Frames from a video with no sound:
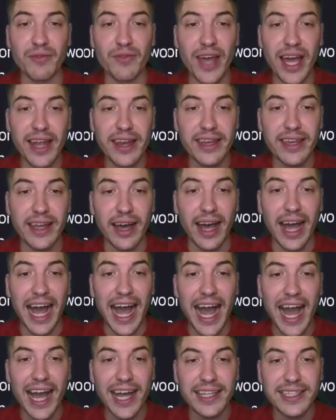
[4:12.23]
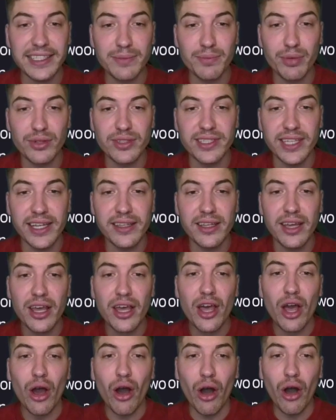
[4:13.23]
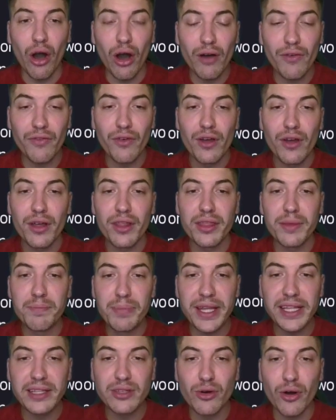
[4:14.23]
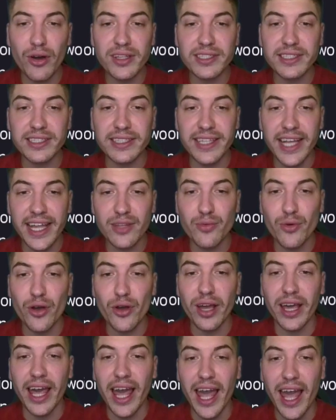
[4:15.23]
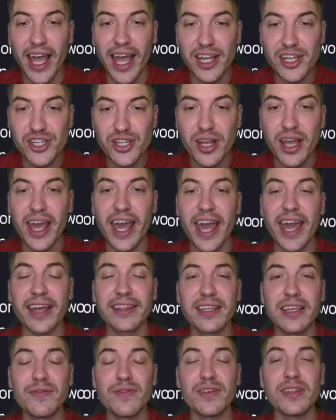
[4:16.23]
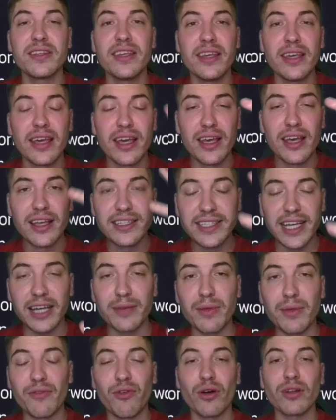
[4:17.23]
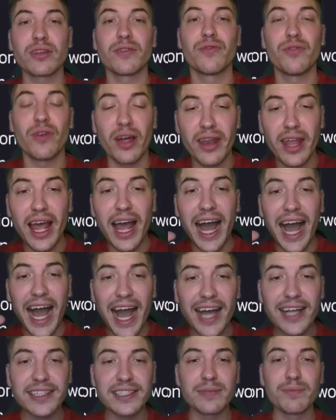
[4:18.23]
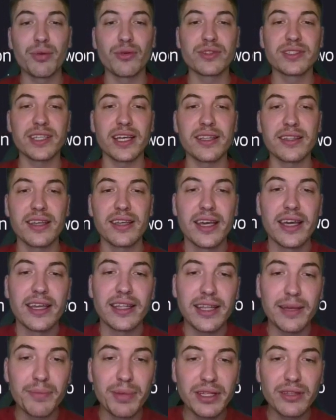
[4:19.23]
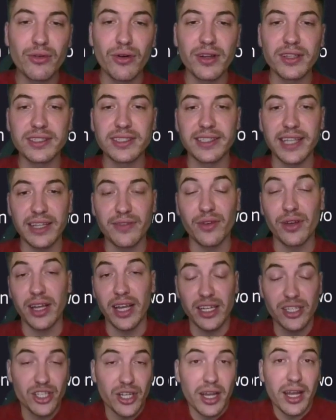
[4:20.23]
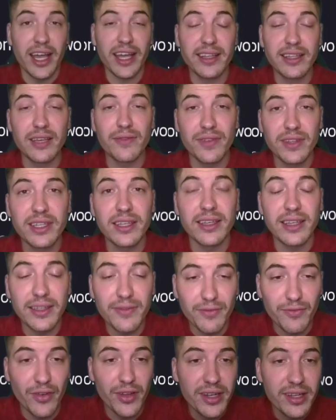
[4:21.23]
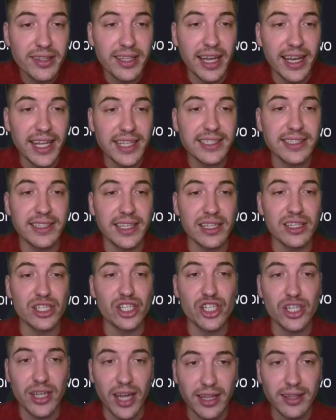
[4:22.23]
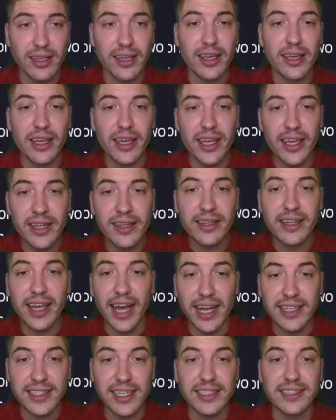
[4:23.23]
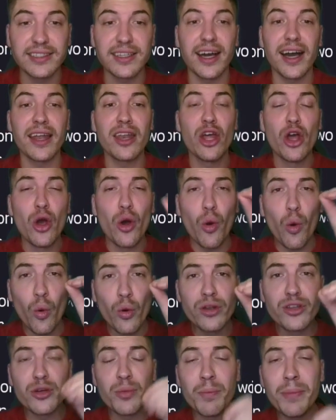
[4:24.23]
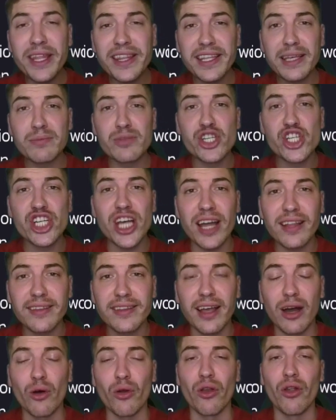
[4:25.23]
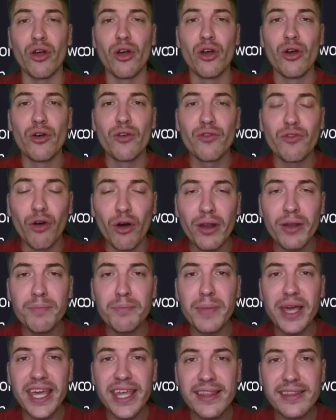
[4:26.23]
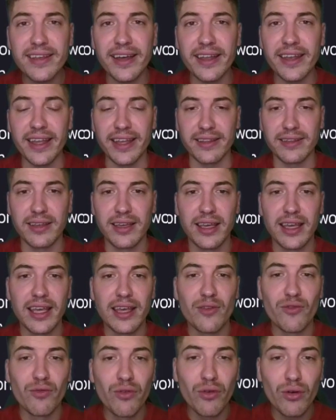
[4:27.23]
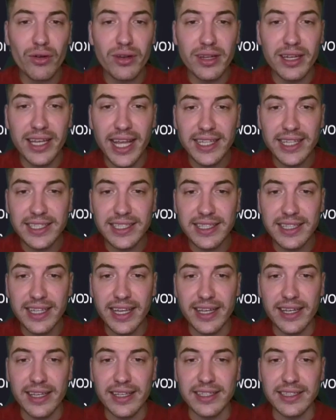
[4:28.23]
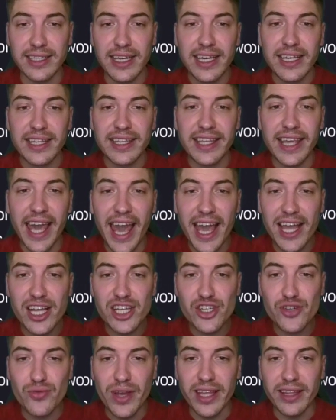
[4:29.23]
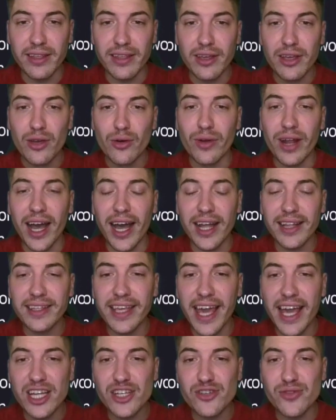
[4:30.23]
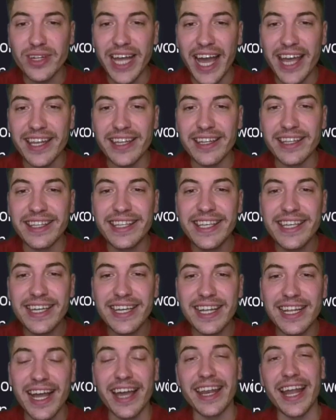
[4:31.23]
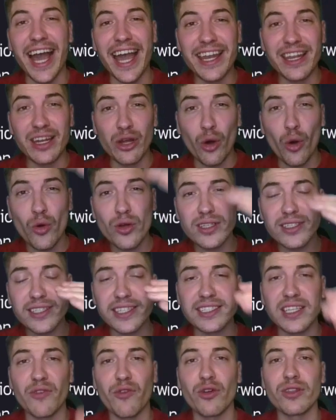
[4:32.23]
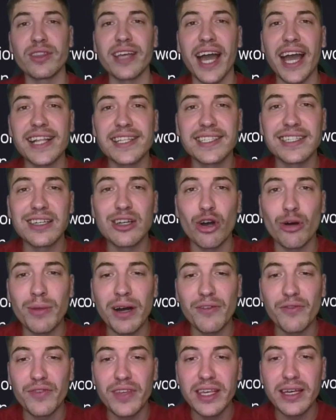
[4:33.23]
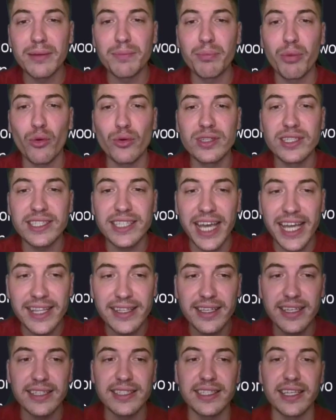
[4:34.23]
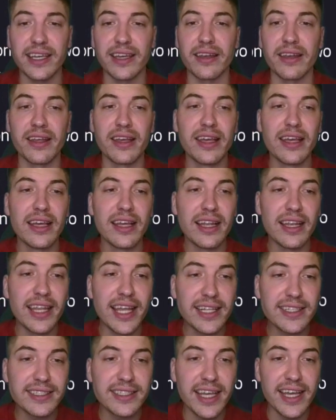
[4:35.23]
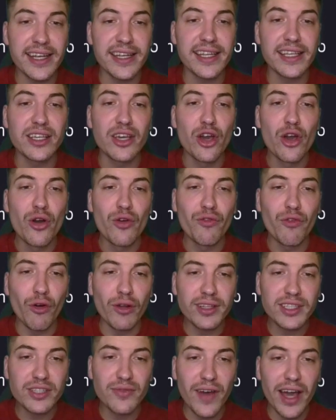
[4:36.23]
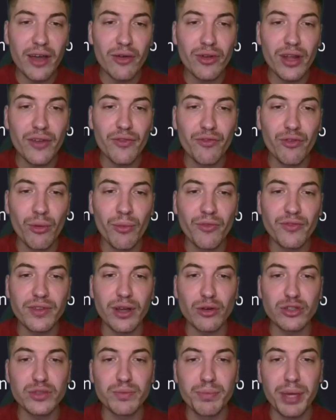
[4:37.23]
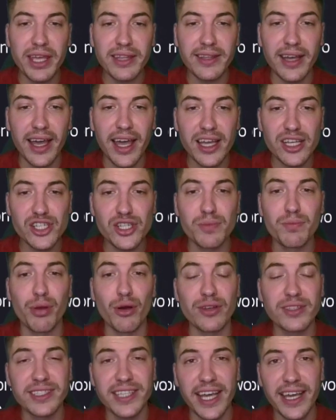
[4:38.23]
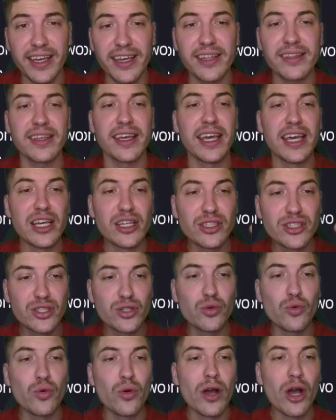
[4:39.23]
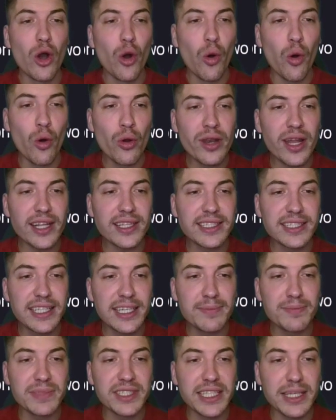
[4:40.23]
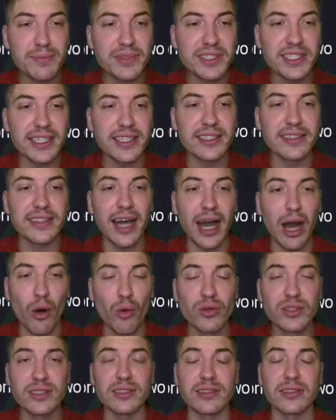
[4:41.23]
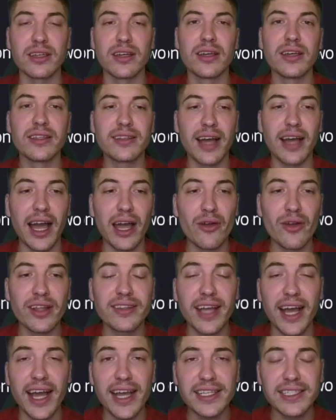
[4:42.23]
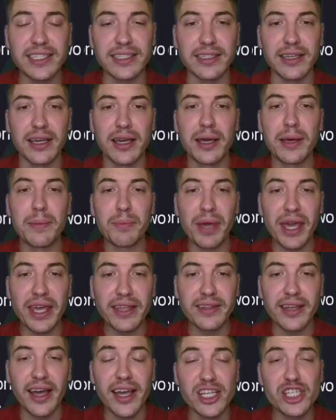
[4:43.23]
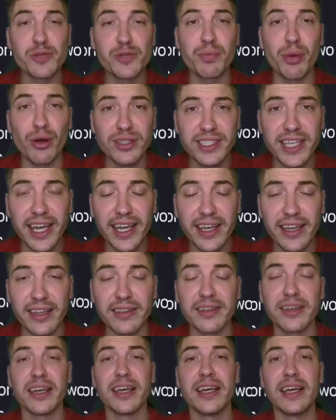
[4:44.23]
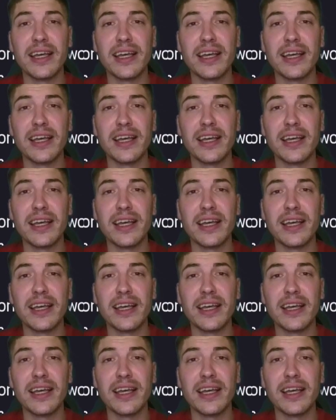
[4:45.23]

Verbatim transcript: werden da 18% of the Bitcoins Network Hash Activity, sage ich mal fortgefahren, 18% der Bitcoins Network Hash Activity findet da letzten Endes statt in Kasachstan. Und mit dem Shutdown vom Internet wurde letzten Endes die Hashrate oder hat die Hashrate einen Decline, einen Rücksetzer von 13,4% gesehen. Letztendlich von 205.000 Petahash per Second zu 177.330 Petahash per Second.